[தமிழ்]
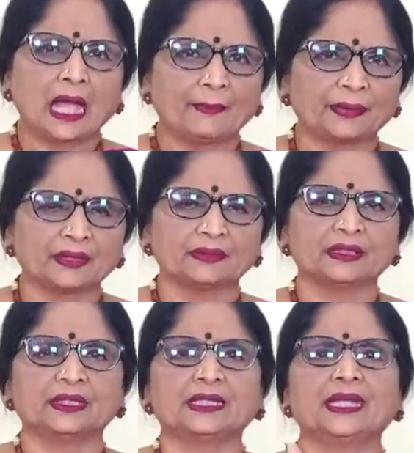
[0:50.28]
அப்புறம்
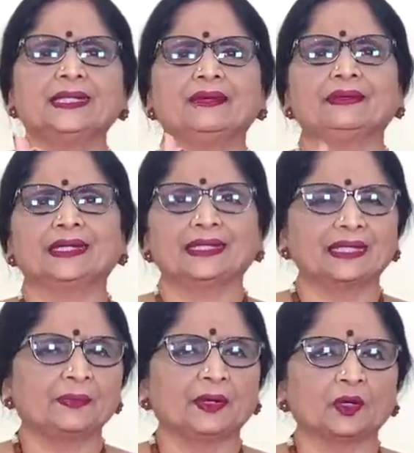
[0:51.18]
வந்து தேங்காய் விளக்கு
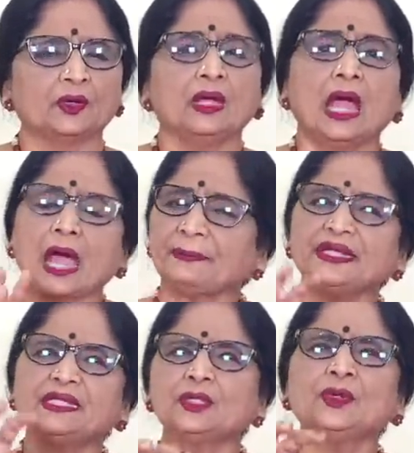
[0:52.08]
இதெல்லாம் பாடும் அப்போ
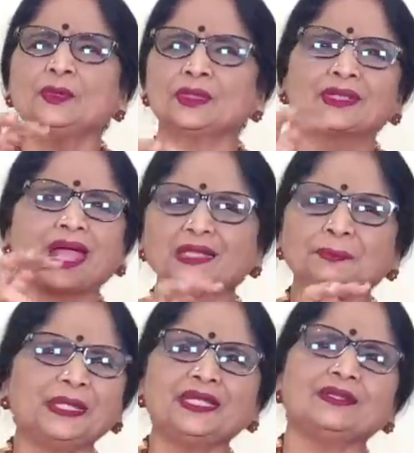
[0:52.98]
இதுக்குடைய ஒரு
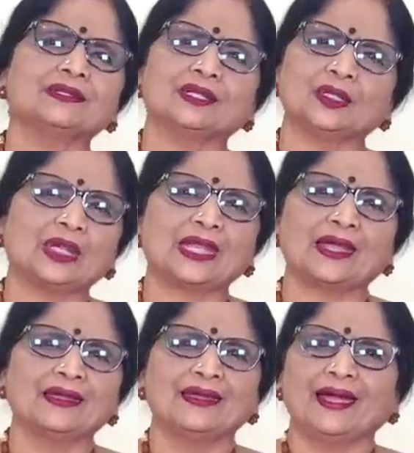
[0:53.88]
தாத்பரியம் இருக்கணும் இல்லையா
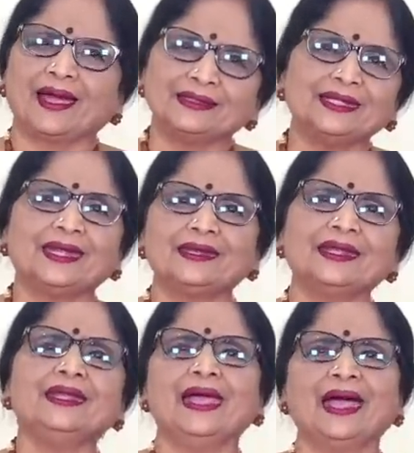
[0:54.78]
அது என்ன
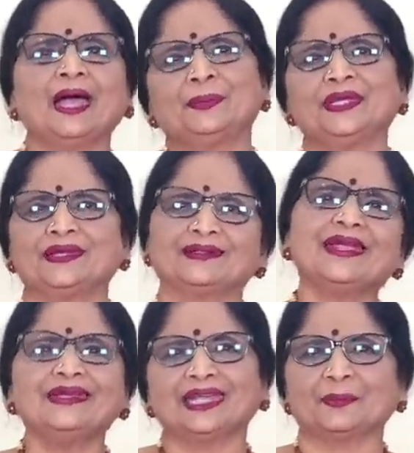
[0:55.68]
அப்படிங்கிறத
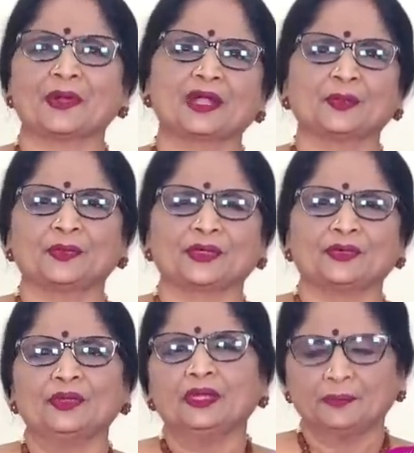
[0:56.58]
இன்றைக்கி பார்க்க
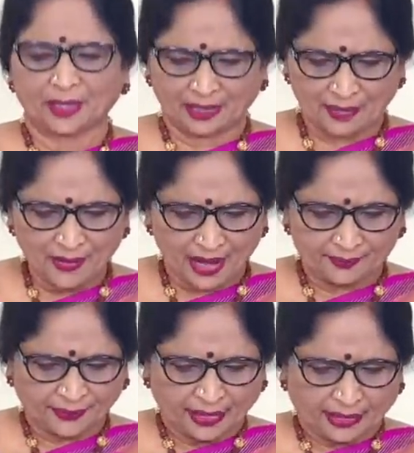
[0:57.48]
போகிறோம் பார்க்கலாமா
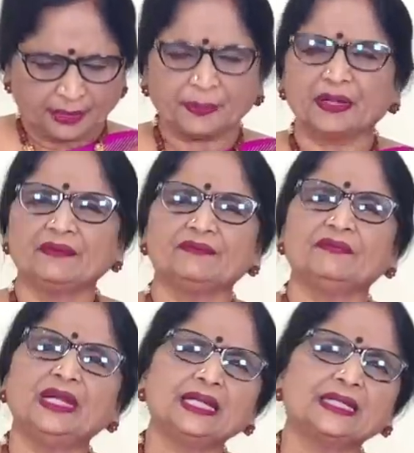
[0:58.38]
இப்போ
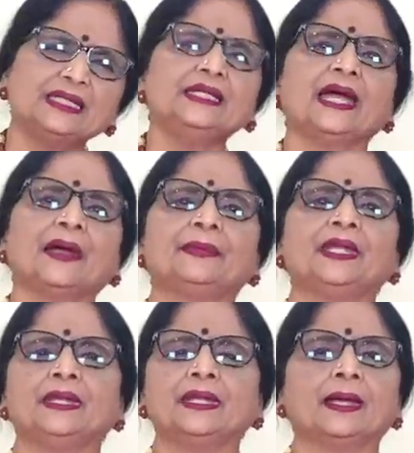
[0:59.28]
விளக்கு
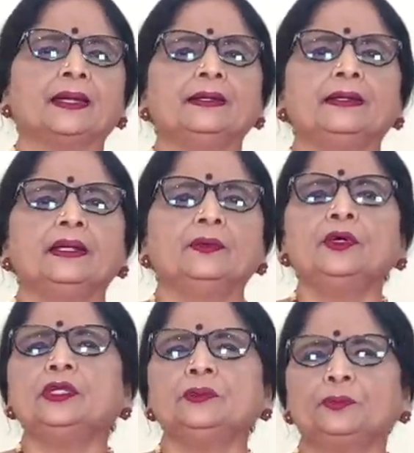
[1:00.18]
அப்படின்னா
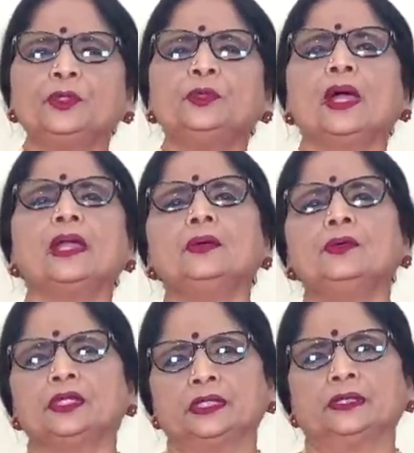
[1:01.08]
ஒரு பொதுவான
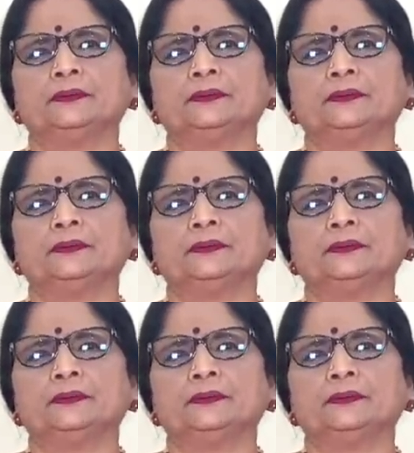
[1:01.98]
ஒரு